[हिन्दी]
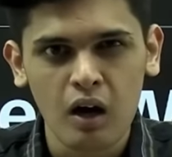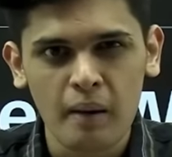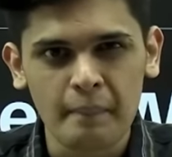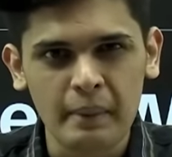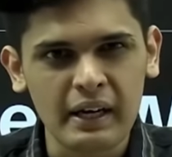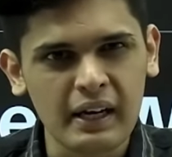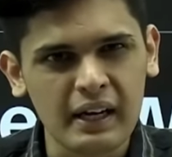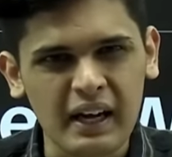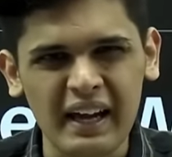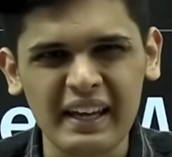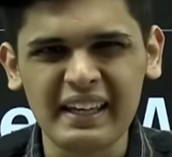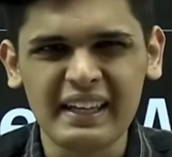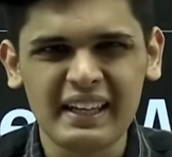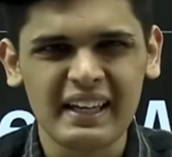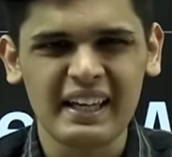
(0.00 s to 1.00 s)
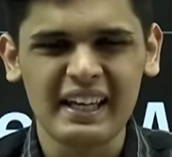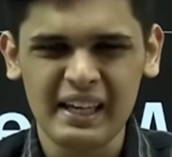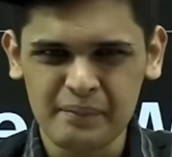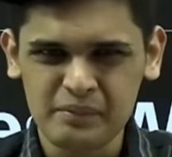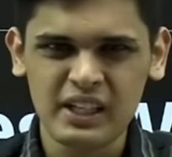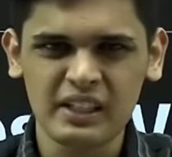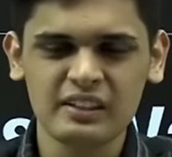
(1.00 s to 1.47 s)
मैंने कई
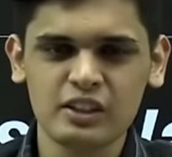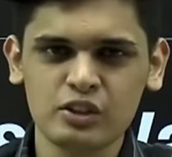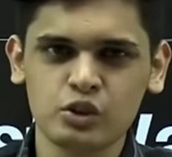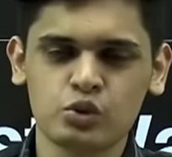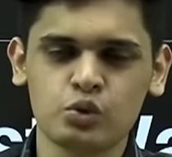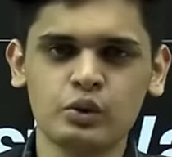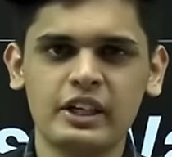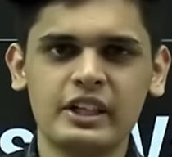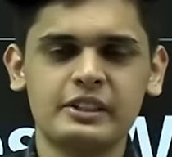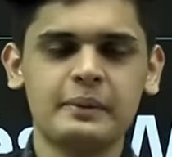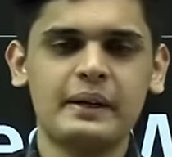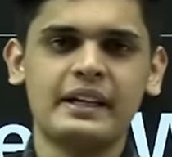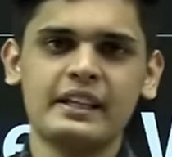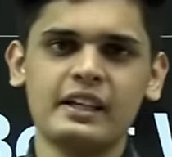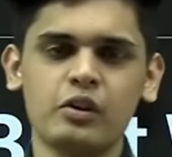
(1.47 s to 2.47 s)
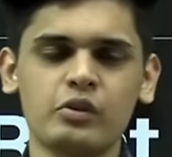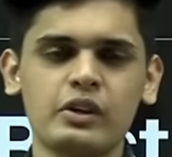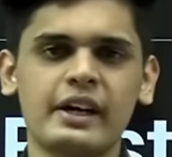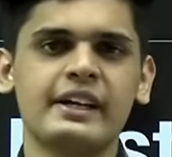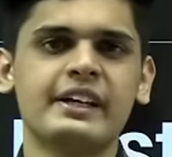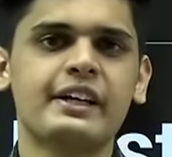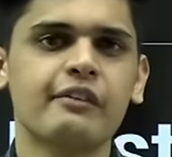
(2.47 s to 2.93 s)
एम्स के अंदर जो स्टूडेंट्स बैठे हैं ना उनका
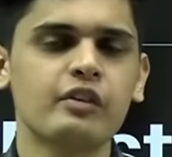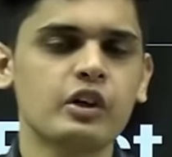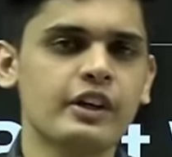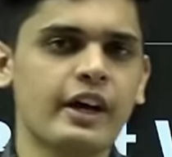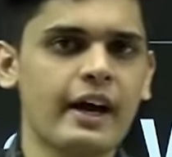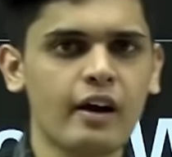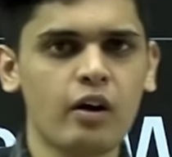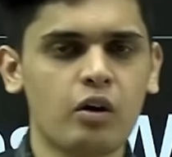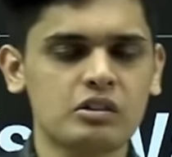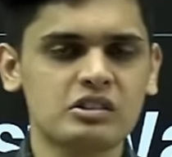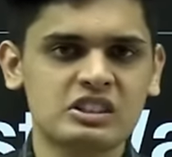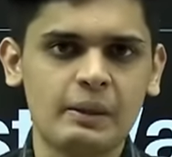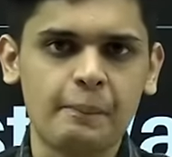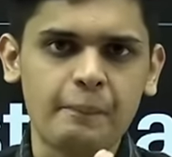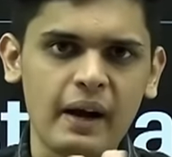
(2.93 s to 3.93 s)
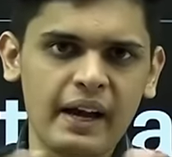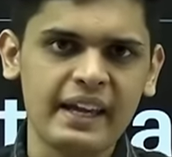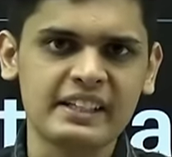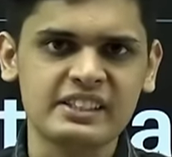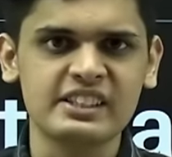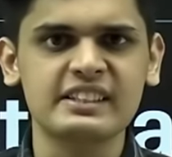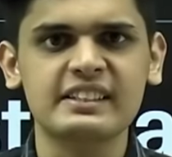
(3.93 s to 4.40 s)
इंटरव्यू लिया है और सबका एक
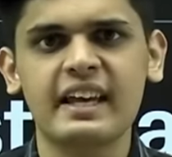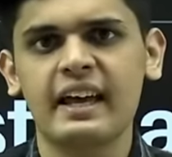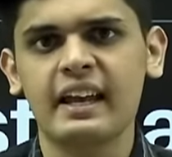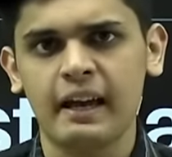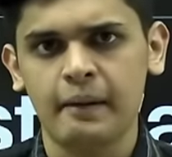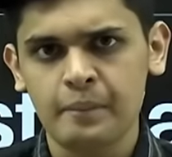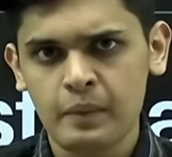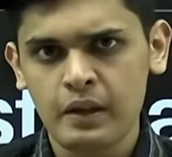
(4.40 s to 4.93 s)
चीज कहना है